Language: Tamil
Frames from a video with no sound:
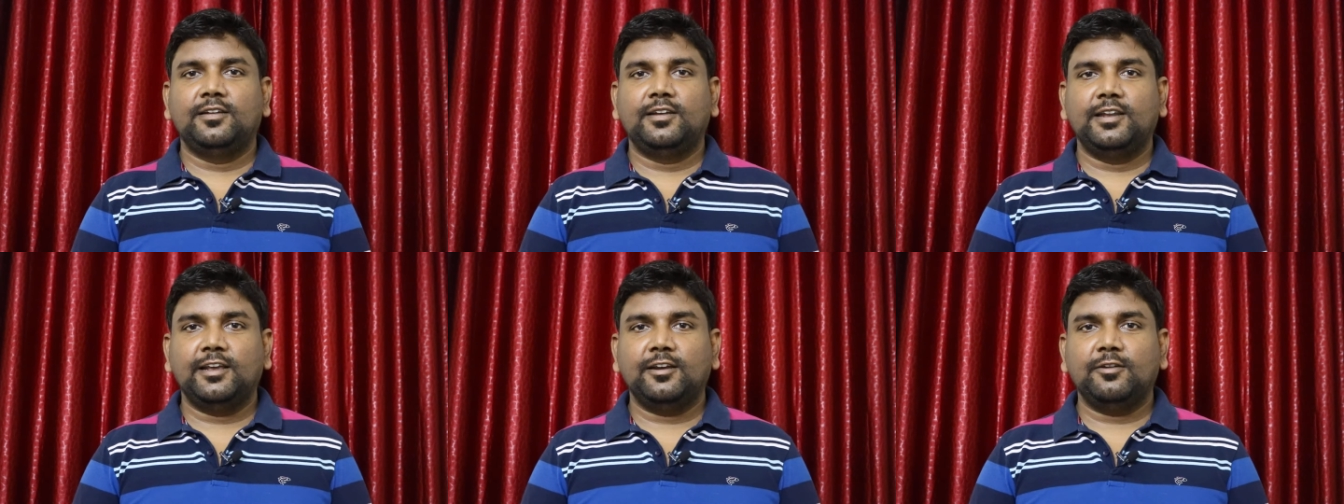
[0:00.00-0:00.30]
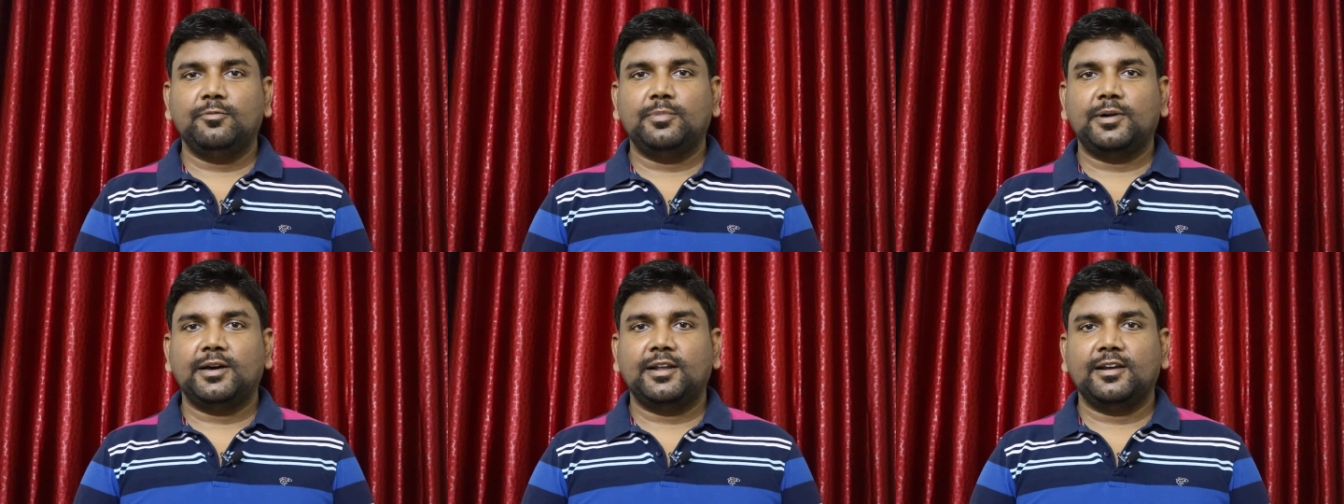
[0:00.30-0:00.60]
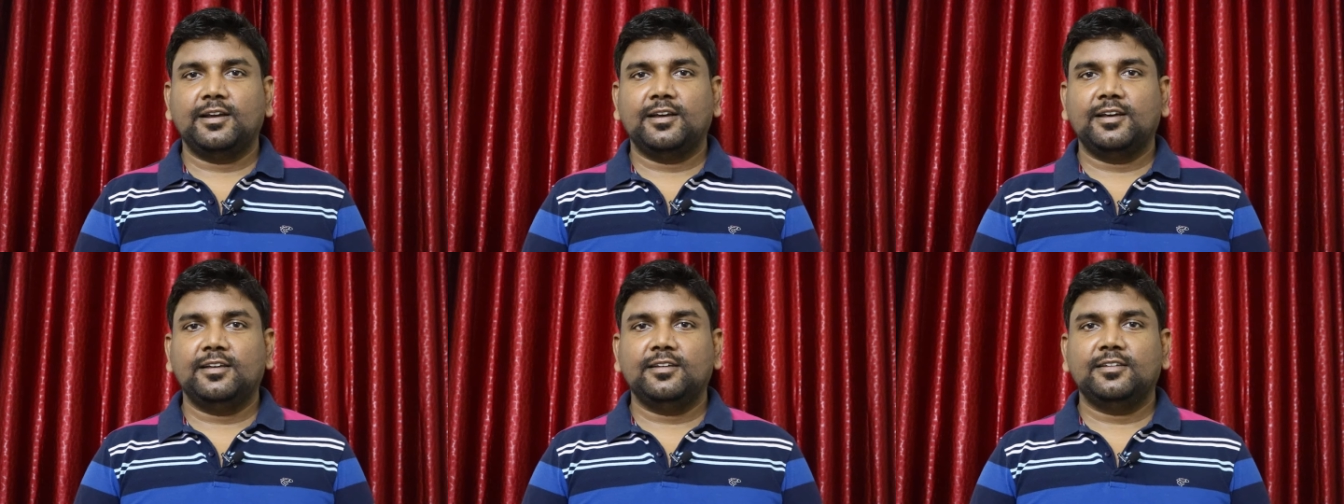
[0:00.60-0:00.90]
நீங்களும்
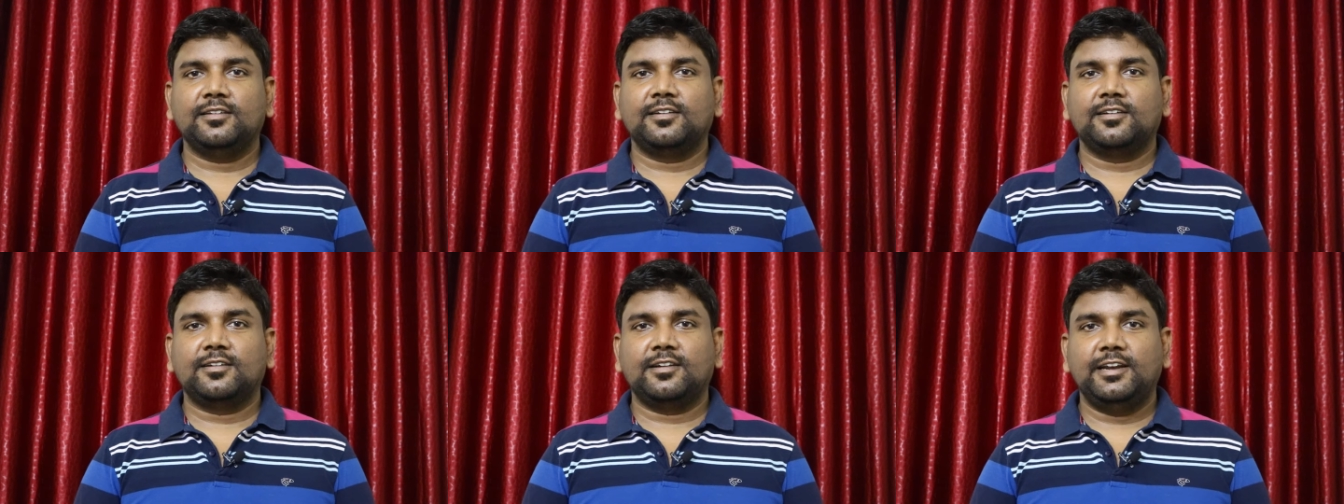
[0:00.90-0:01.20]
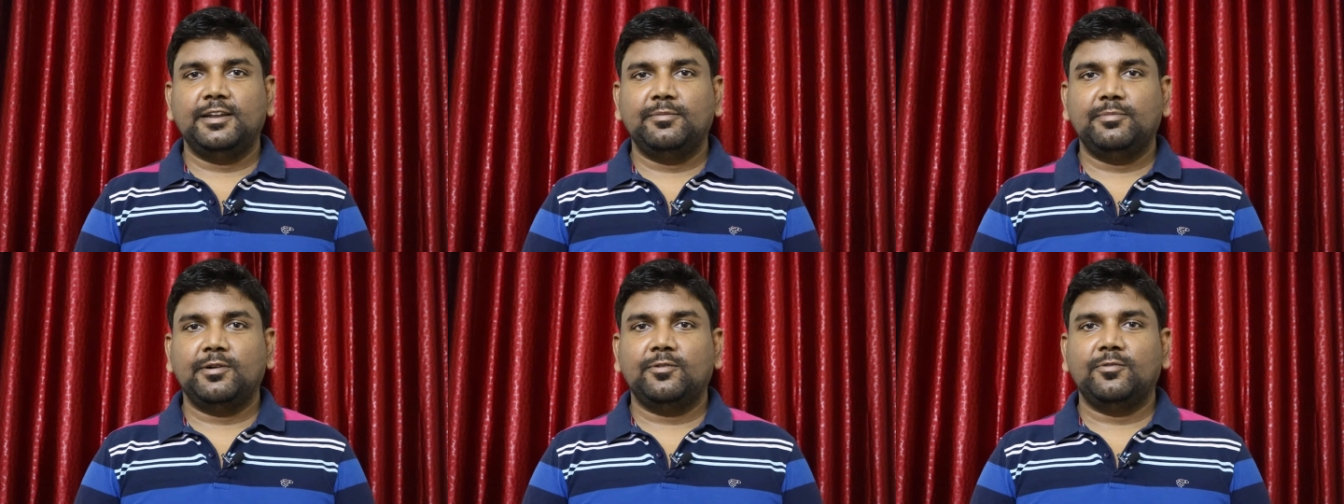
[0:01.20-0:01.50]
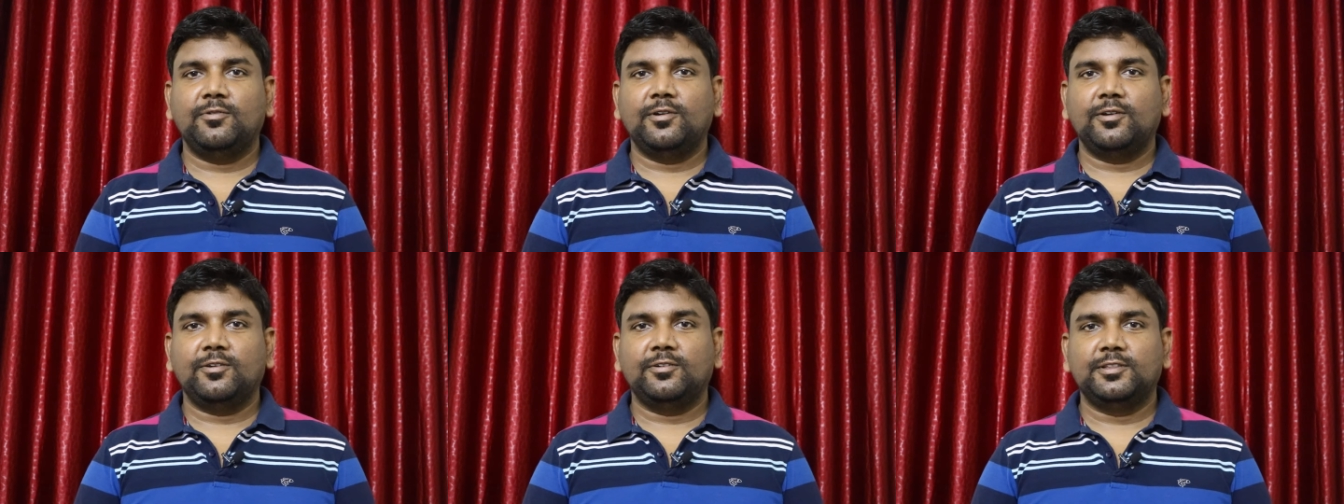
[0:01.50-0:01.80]
பாருங்கள் கண்டிப்பாக
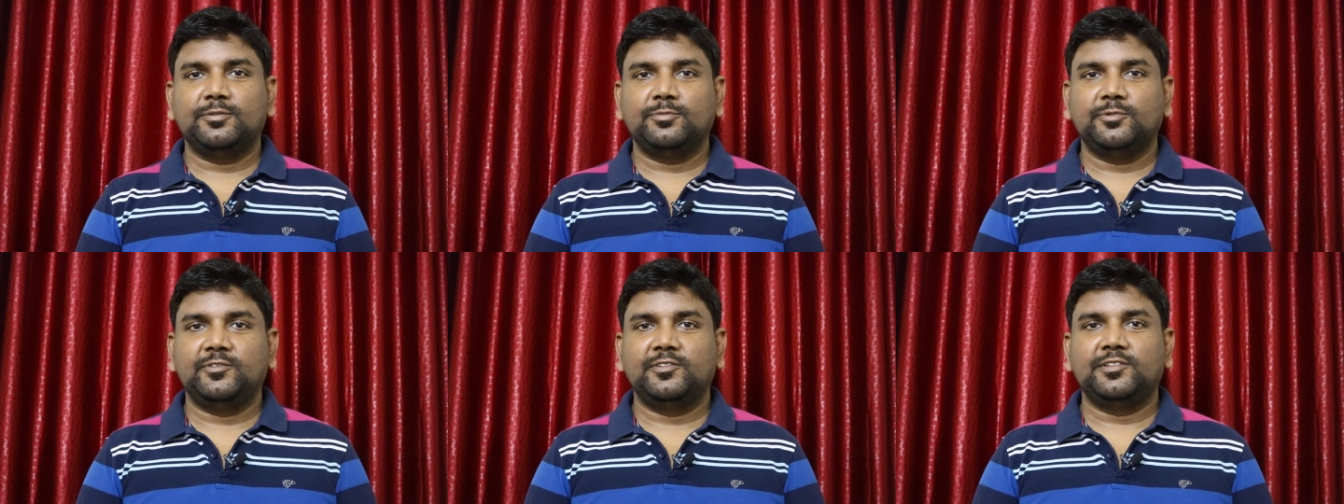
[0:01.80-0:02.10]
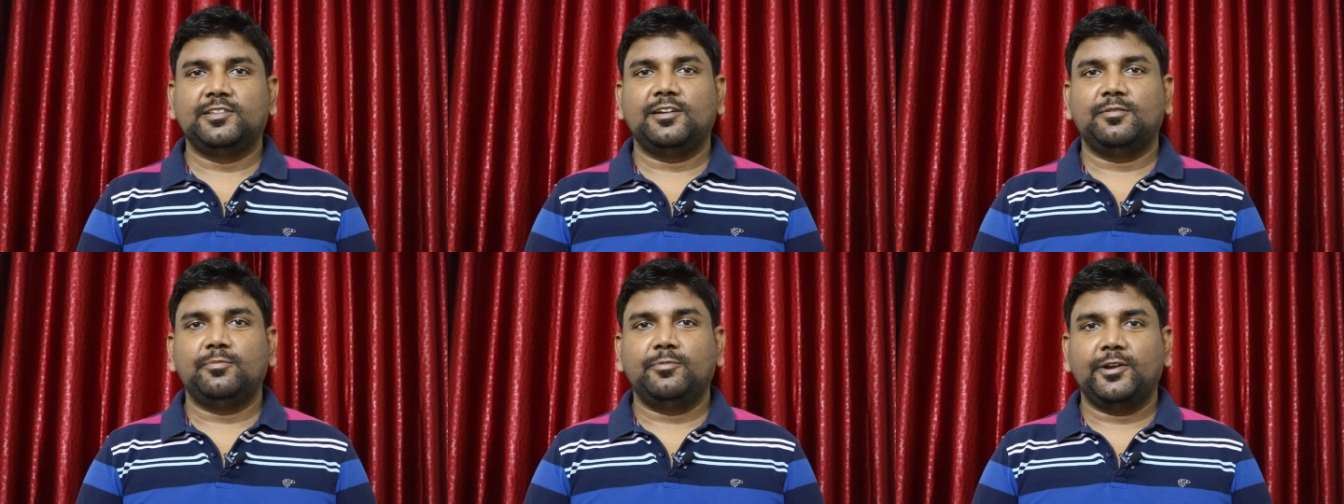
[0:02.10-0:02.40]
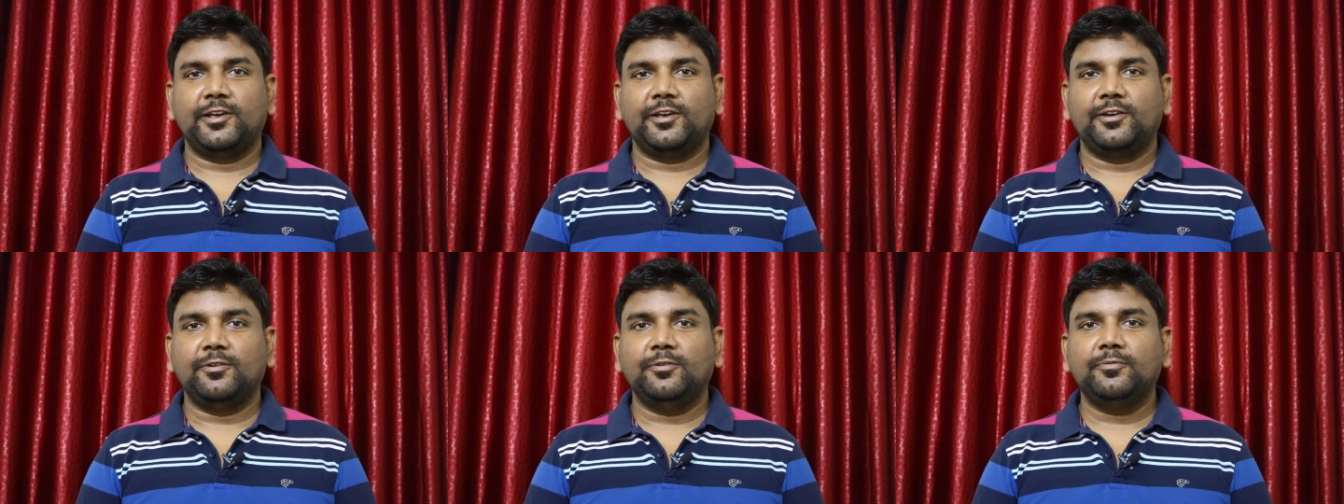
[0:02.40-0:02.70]
உங்களுக்கு அந்த மூவிஸ்லாம்
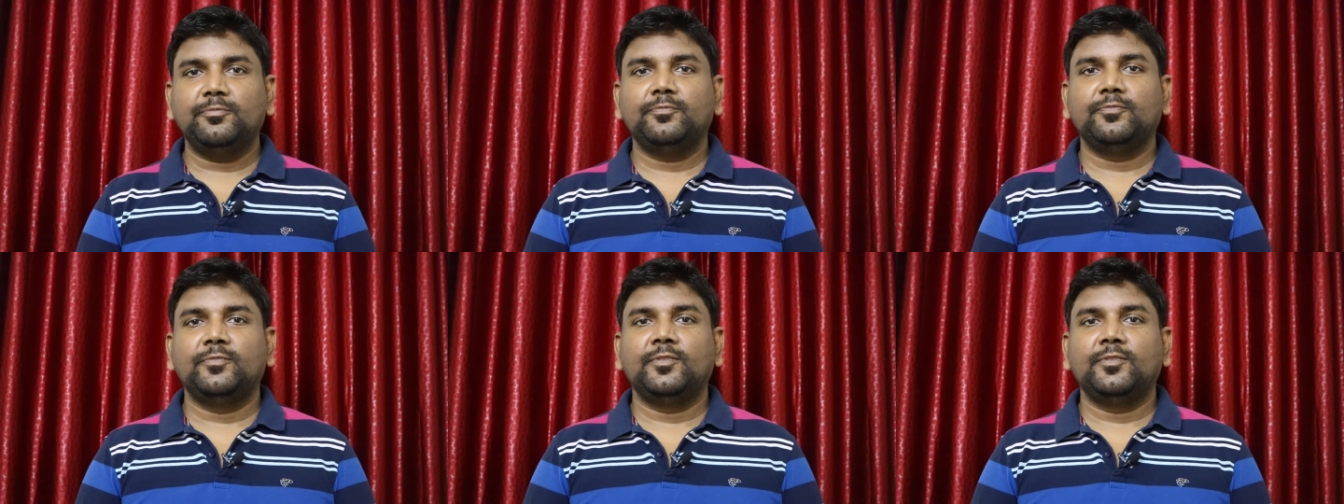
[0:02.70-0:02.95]
பிடிக்கும்